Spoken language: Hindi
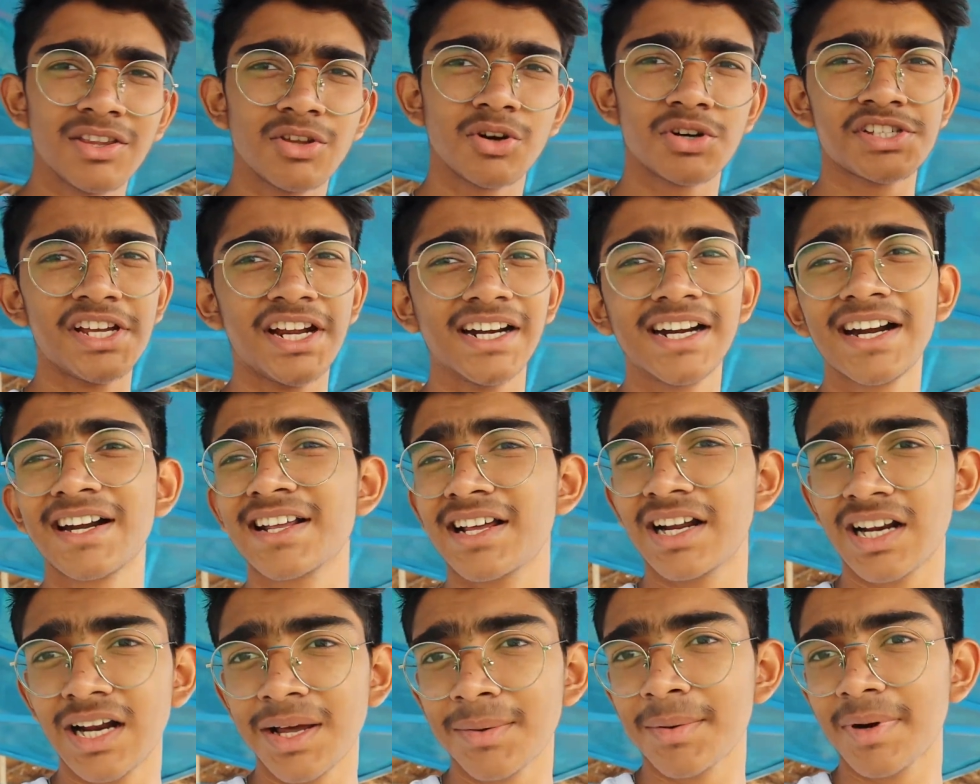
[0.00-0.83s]
थोड़ा सा
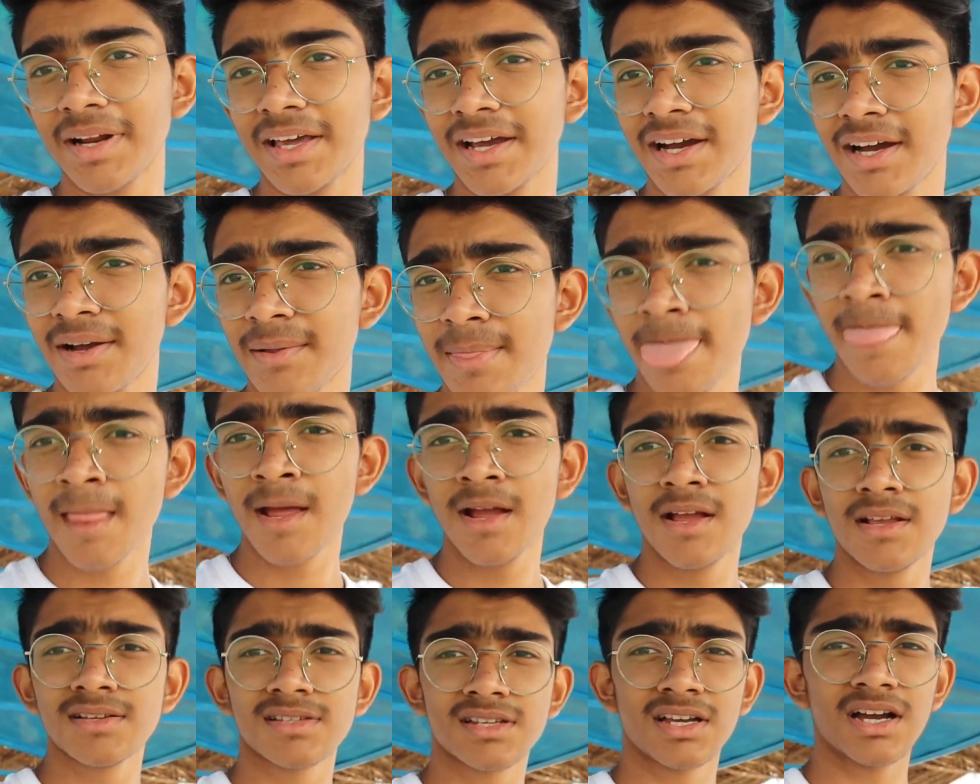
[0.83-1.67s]
एडिट करना पड़ेगा
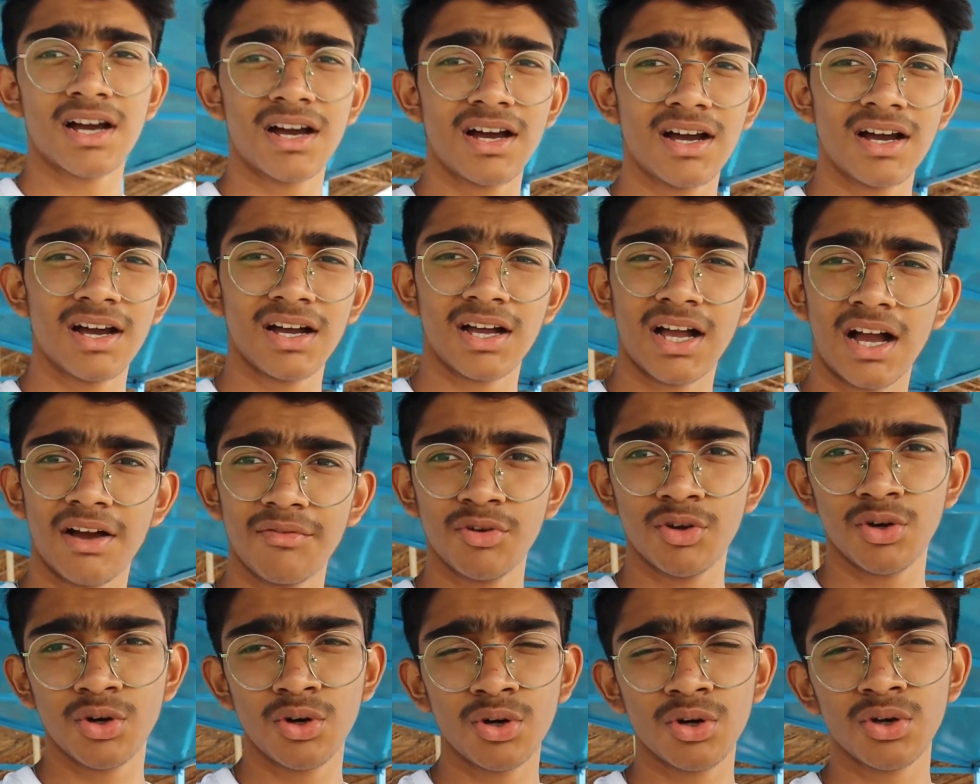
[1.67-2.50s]
इसका
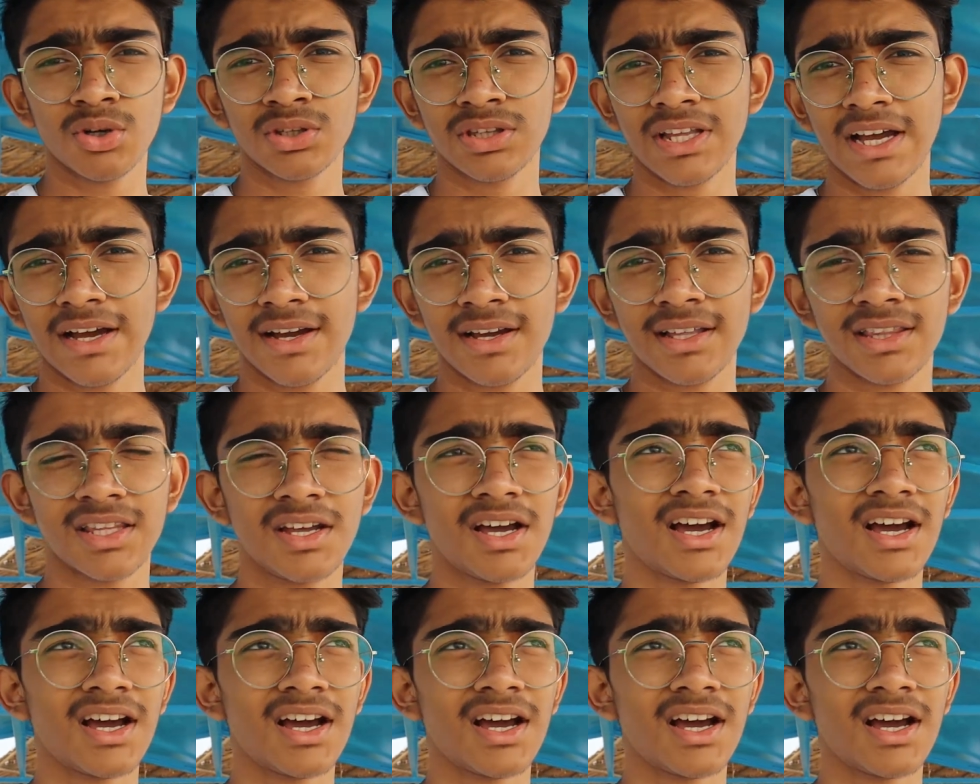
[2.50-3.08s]
काफ़ियों को ता,